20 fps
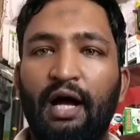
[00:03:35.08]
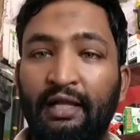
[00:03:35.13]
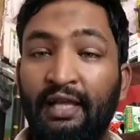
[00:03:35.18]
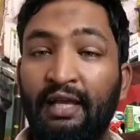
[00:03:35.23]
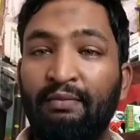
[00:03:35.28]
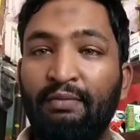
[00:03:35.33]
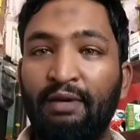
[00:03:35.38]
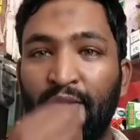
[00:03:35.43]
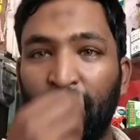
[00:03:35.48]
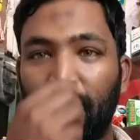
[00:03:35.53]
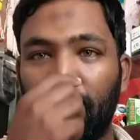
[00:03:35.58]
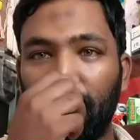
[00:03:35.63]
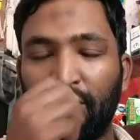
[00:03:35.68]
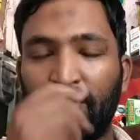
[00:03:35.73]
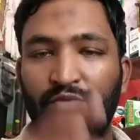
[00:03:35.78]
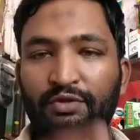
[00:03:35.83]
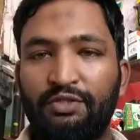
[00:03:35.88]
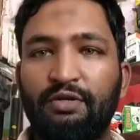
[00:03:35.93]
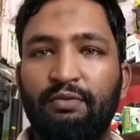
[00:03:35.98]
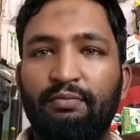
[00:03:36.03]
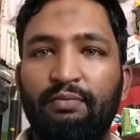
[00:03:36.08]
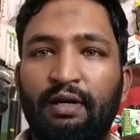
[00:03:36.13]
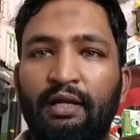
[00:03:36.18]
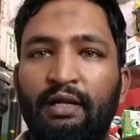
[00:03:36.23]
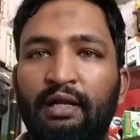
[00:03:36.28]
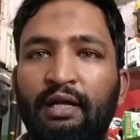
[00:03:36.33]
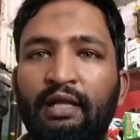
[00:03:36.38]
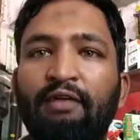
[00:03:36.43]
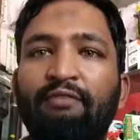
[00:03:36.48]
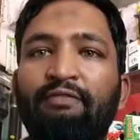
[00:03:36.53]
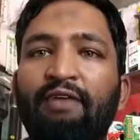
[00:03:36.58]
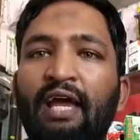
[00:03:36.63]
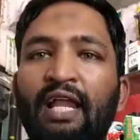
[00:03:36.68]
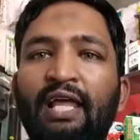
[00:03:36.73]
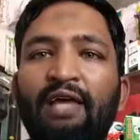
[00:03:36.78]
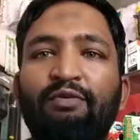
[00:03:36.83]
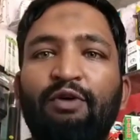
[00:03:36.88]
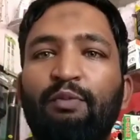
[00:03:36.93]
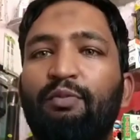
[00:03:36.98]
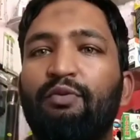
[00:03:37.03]
அதே மாதிரி இன்னொரு விஷயம் பாருங்கள் இந்த
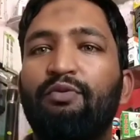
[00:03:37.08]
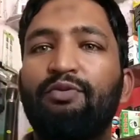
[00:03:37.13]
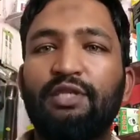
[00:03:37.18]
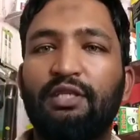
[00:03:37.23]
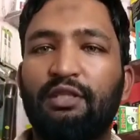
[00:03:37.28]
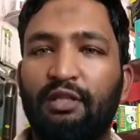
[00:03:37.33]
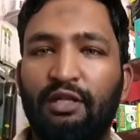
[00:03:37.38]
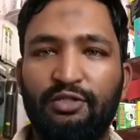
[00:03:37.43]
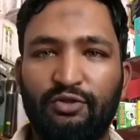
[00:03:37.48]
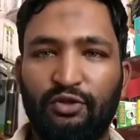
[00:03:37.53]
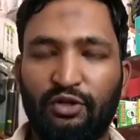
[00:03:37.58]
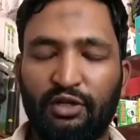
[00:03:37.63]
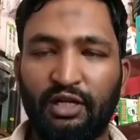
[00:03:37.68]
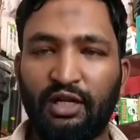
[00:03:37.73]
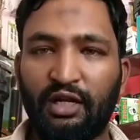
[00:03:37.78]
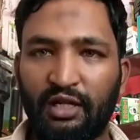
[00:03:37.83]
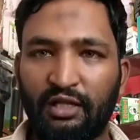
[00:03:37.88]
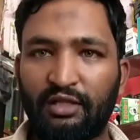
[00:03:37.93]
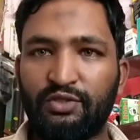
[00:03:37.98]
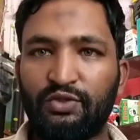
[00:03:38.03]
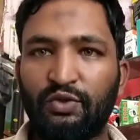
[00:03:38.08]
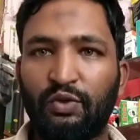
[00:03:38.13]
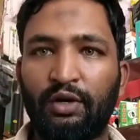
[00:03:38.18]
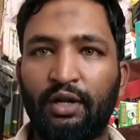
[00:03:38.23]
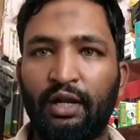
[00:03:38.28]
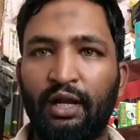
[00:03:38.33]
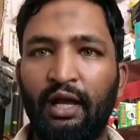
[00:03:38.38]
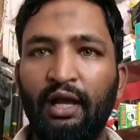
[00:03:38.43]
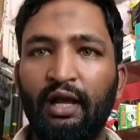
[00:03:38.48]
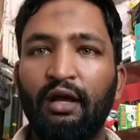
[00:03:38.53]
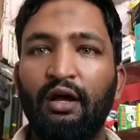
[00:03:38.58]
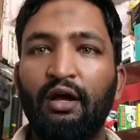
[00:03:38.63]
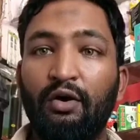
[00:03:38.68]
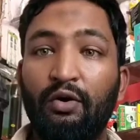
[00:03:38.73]
வேலை வாய்ப்பு விஷயத்தை நான் சொன்னனால இது சொல்கிறேன்